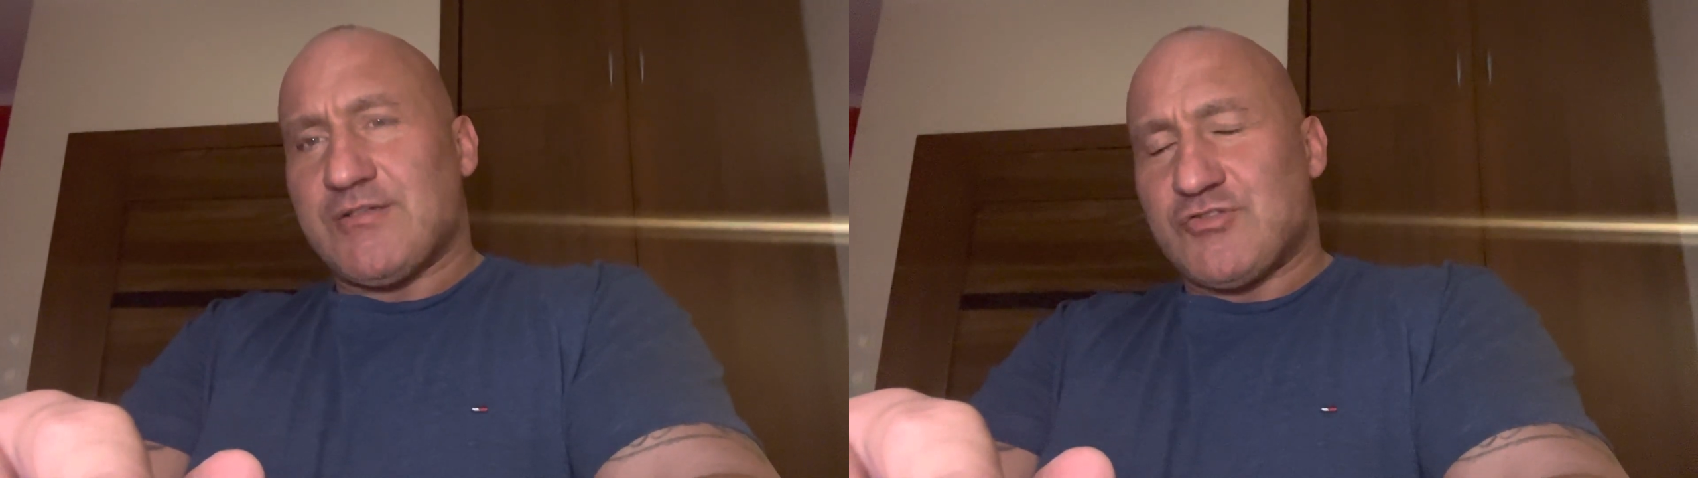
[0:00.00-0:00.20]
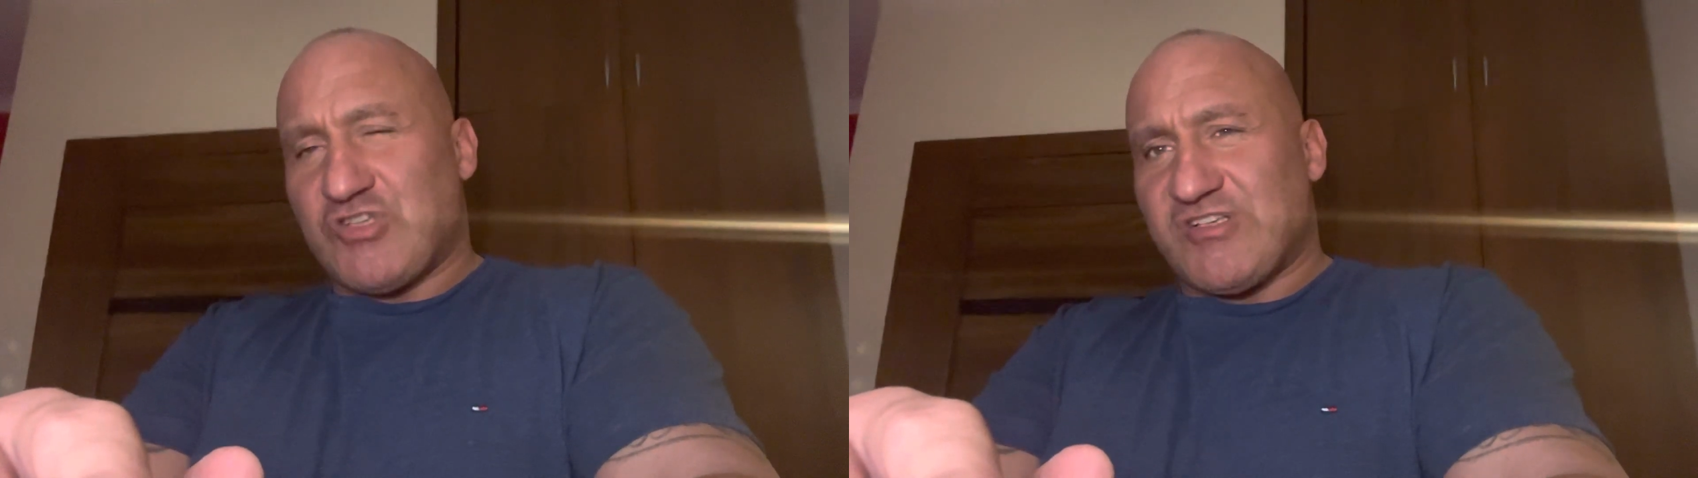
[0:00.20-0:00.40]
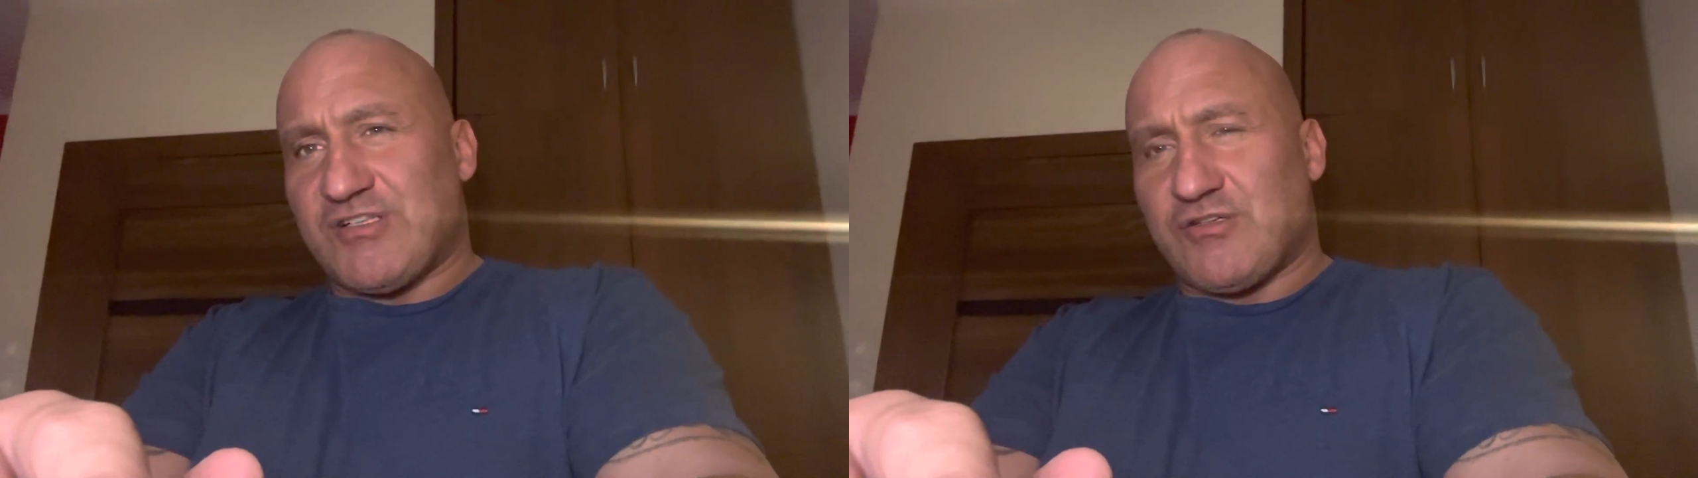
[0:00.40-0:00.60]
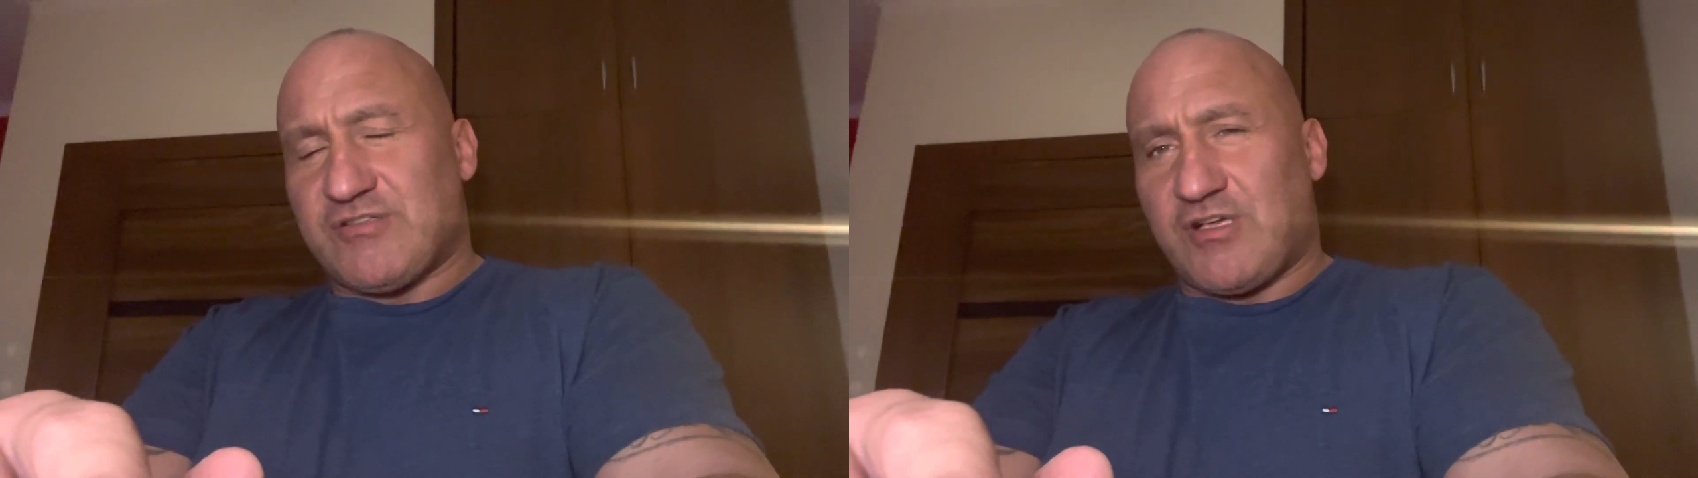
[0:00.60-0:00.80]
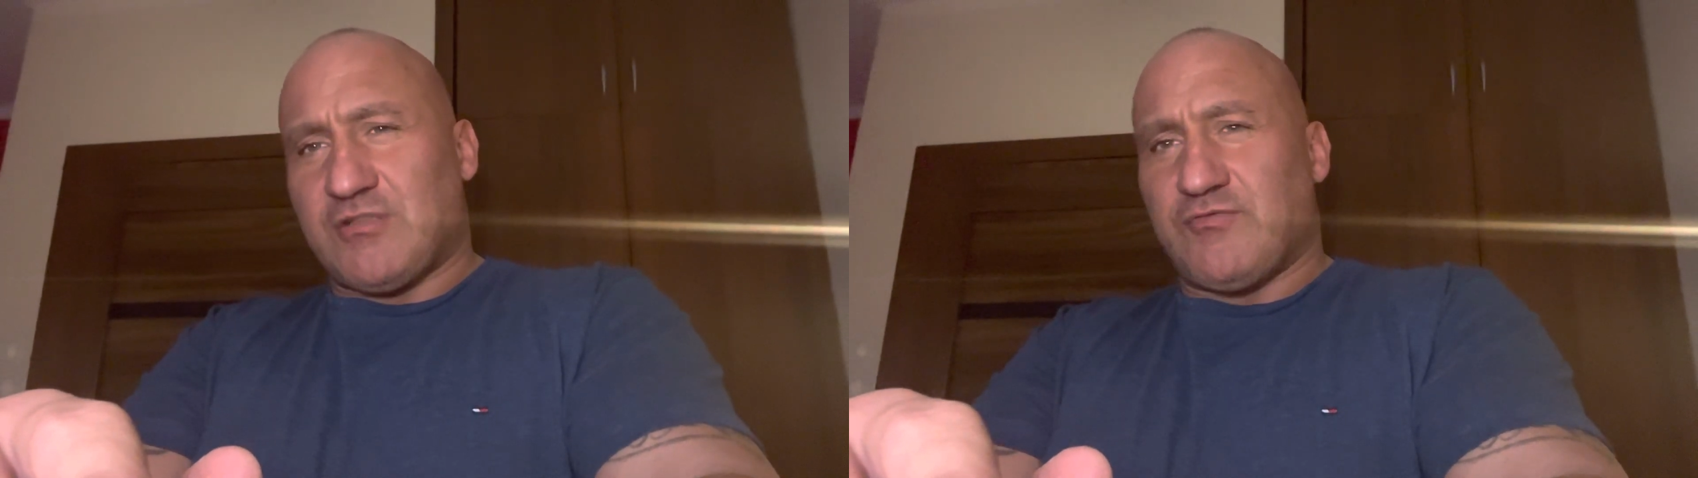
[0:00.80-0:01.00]

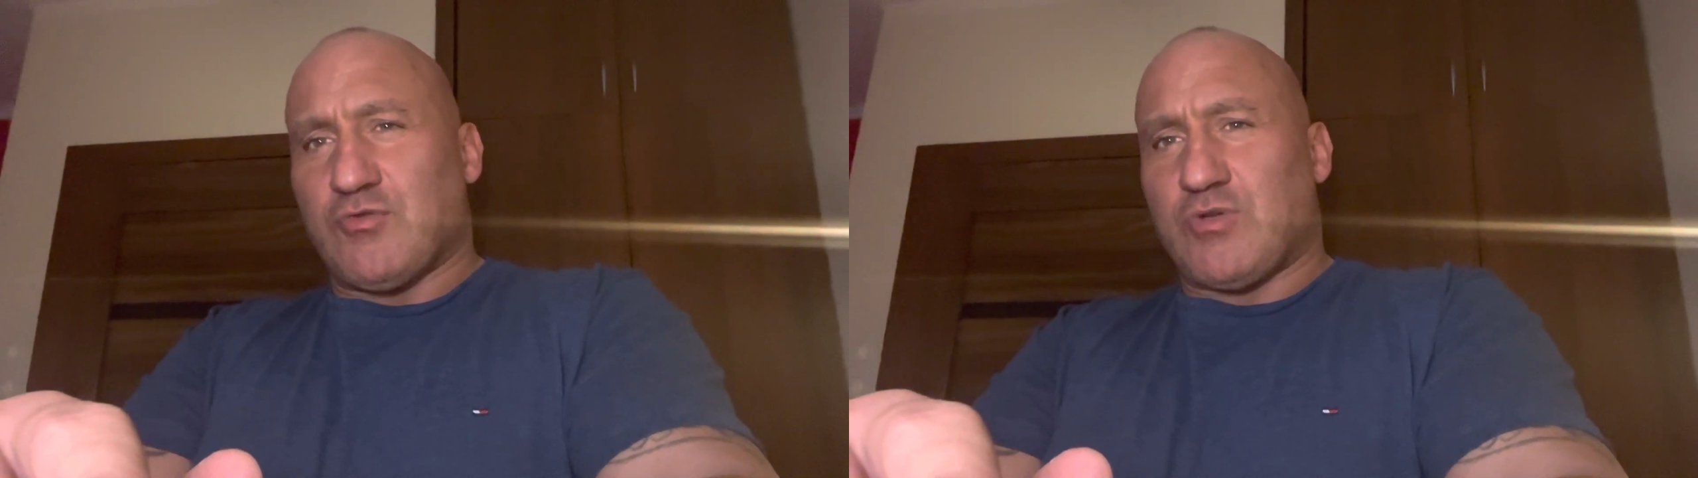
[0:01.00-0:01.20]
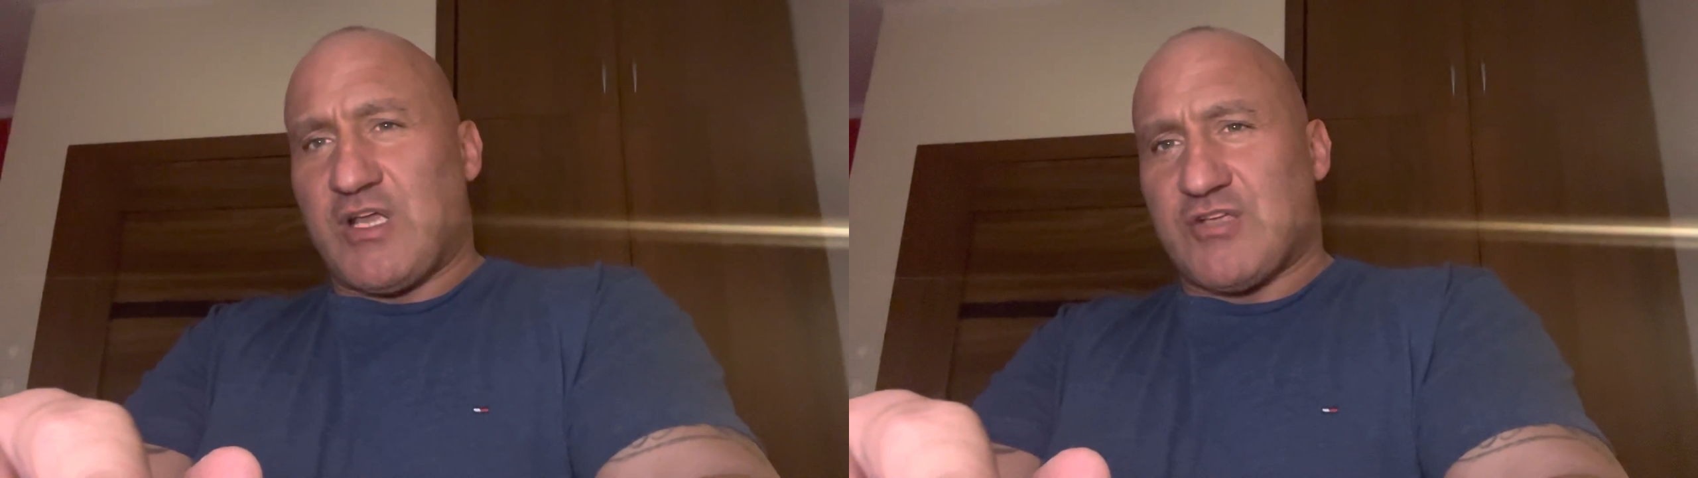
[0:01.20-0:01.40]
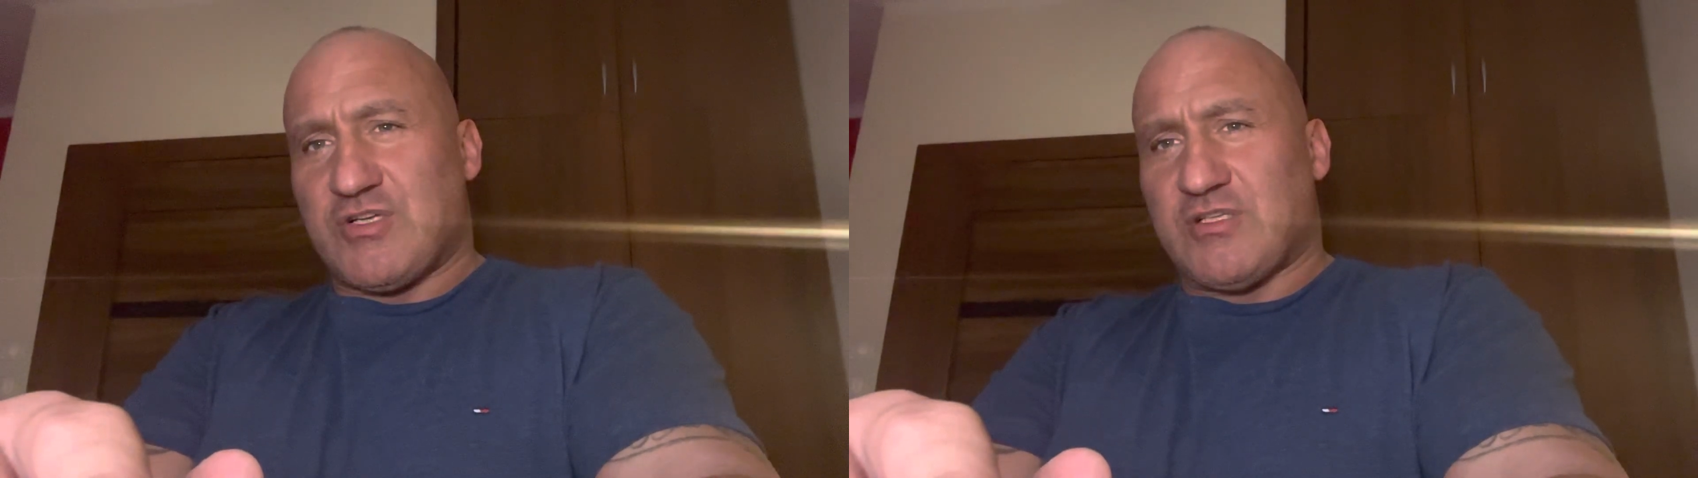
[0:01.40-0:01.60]
częstochowskiego włókniarza,